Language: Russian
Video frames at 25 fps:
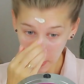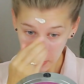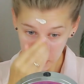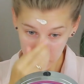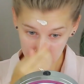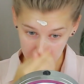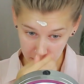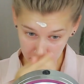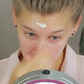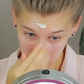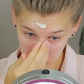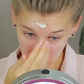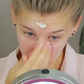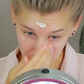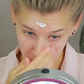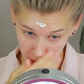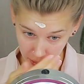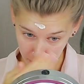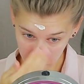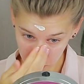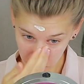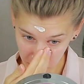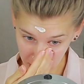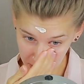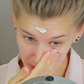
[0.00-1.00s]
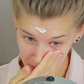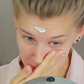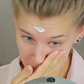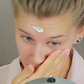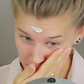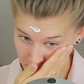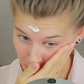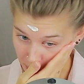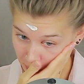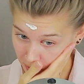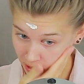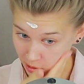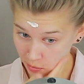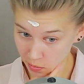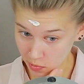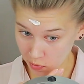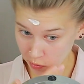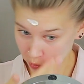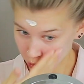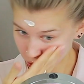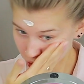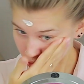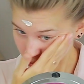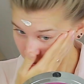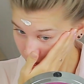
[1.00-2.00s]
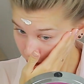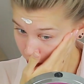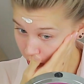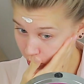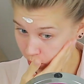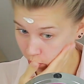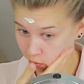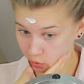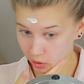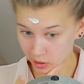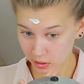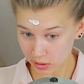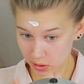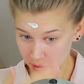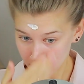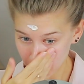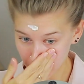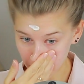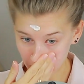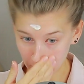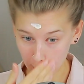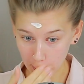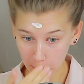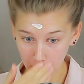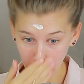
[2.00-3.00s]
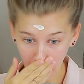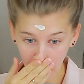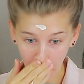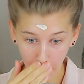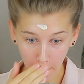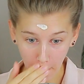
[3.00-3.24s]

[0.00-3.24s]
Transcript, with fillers: Решила пообщаться с вами вживую, так сказать.